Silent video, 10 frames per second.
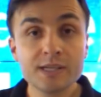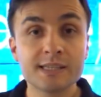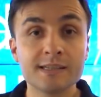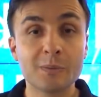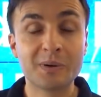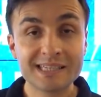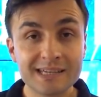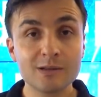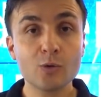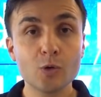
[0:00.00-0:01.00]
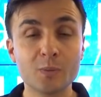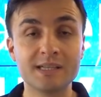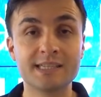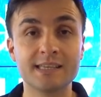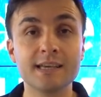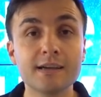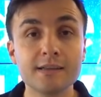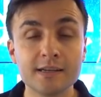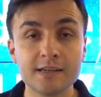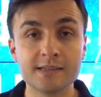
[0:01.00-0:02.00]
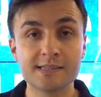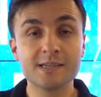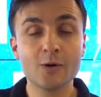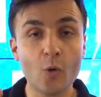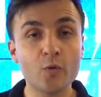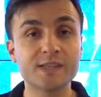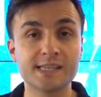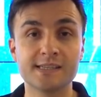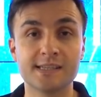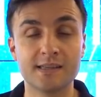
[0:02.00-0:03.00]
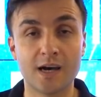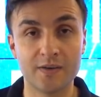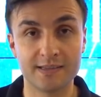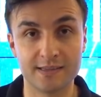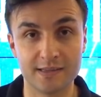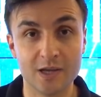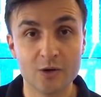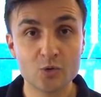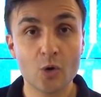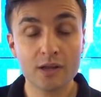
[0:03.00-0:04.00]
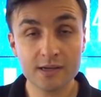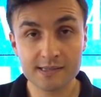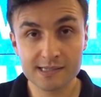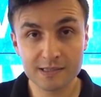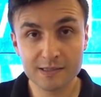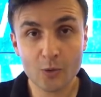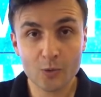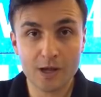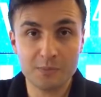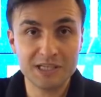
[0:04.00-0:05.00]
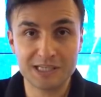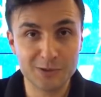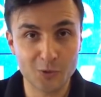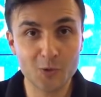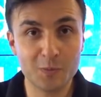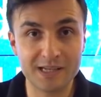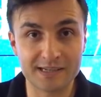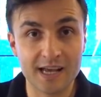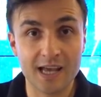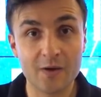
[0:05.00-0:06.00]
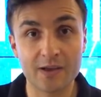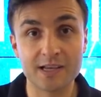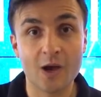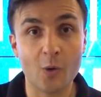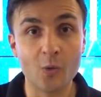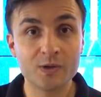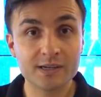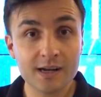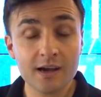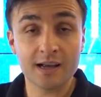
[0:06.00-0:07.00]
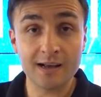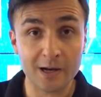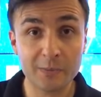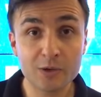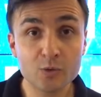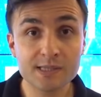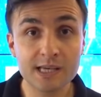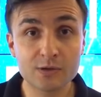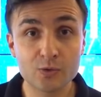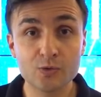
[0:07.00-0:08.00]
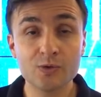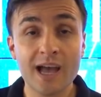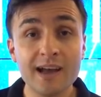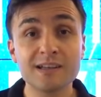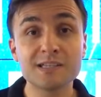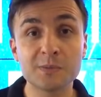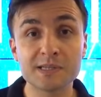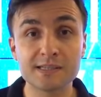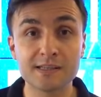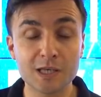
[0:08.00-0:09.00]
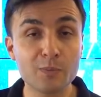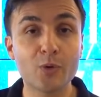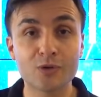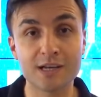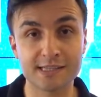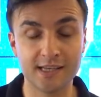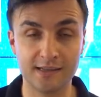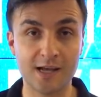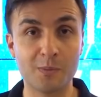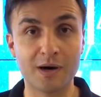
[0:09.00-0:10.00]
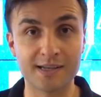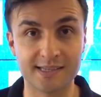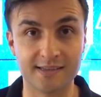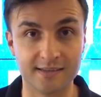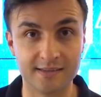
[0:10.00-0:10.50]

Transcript: işinde başarılı olabilecek yakınlarınızı ofisinize davet edin. Şu an hazırda olan bir işleri olabilir. Evet, onlara gayrimenkul sektörünün her aşamasındaki potansiyelinden bahsedin.